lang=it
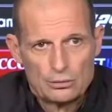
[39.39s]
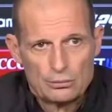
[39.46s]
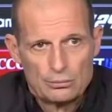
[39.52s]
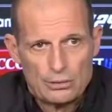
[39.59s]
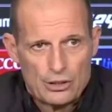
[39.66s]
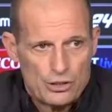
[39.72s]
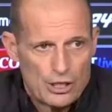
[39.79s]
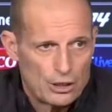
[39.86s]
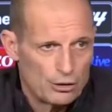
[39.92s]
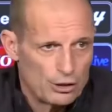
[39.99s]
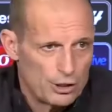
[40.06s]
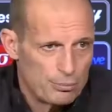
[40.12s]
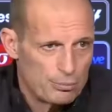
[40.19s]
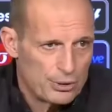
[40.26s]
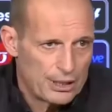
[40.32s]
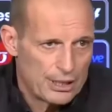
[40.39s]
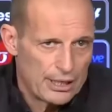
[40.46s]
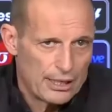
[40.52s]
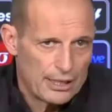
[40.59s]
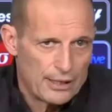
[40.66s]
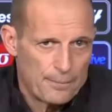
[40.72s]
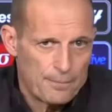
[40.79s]
Marcello Lippi
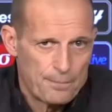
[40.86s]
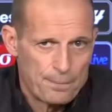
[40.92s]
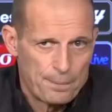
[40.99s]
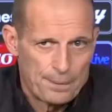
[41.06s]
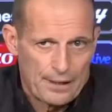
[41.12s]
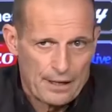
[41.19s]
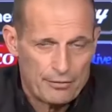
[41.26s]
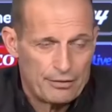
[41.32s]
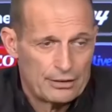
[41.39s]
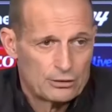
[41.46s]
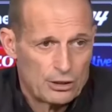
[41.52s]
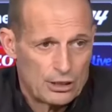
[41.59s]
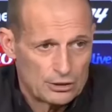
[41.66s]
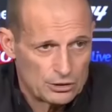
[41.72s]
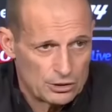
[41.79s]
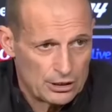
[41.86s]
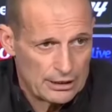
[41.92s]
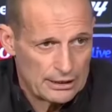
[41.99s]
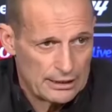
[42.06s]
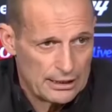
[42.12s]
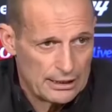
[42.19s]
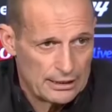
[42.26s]
che ha fatto la
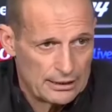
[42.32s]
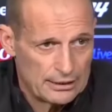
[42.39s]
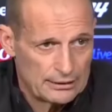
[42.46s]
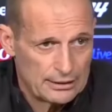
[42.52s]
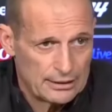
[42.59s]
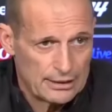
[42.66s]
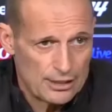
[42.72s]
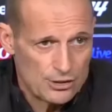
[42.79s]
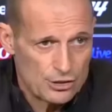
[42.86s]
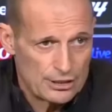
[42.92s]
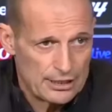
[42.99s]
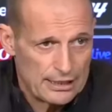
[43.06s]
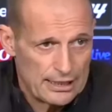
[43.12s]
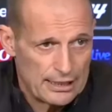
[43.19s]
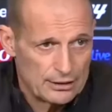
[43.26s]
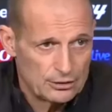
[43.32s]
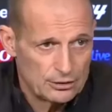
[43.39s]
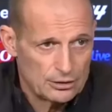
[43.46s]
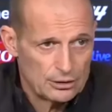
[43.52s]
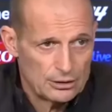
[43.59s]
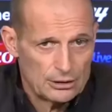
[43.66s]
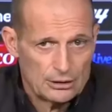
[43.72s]
storia del, del calcio italiano,